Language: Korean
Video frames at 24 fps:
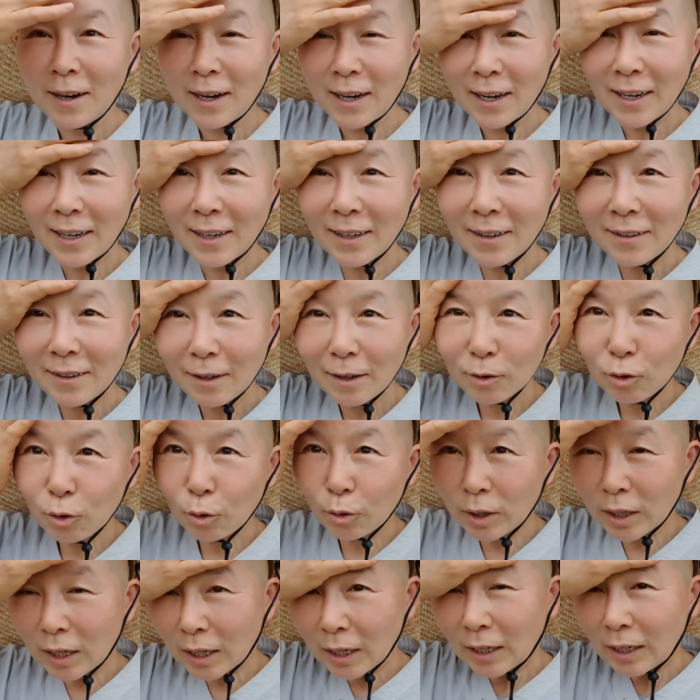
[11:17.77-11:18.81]
아,
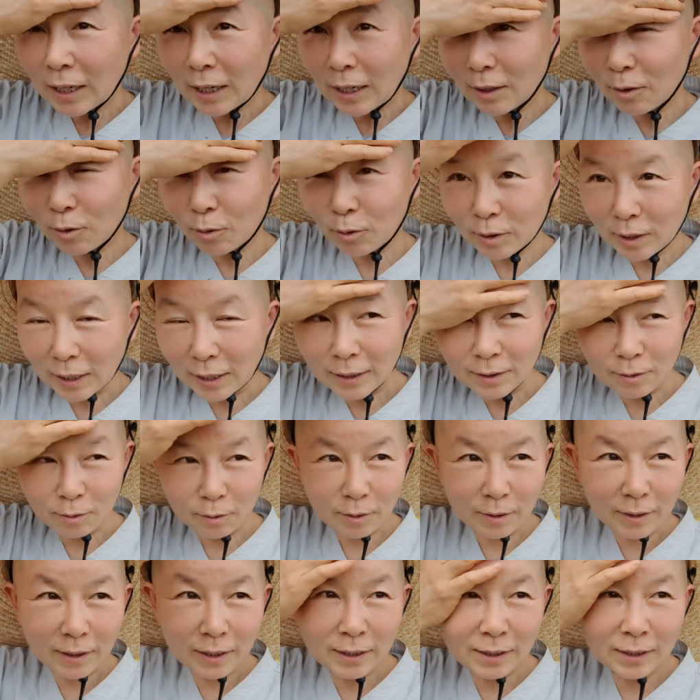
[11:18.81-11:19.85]
아로라, 아로라,
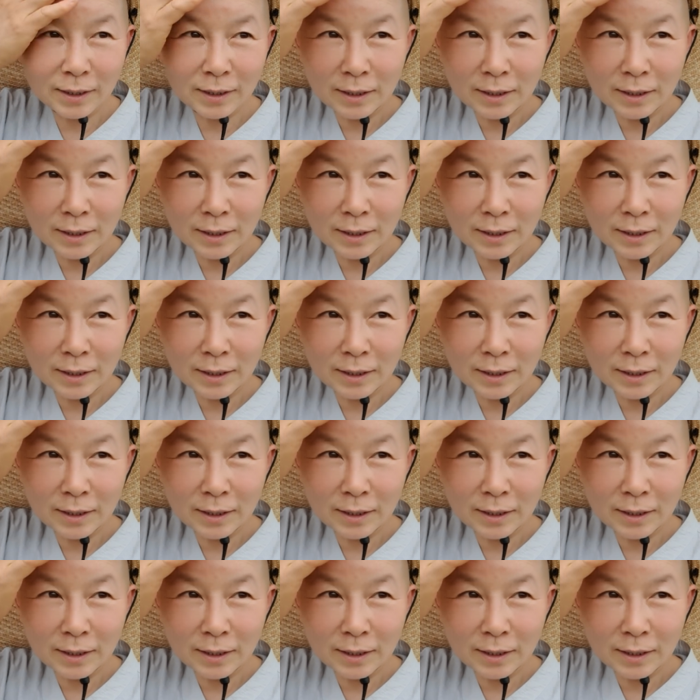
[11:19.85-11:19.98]
아로라.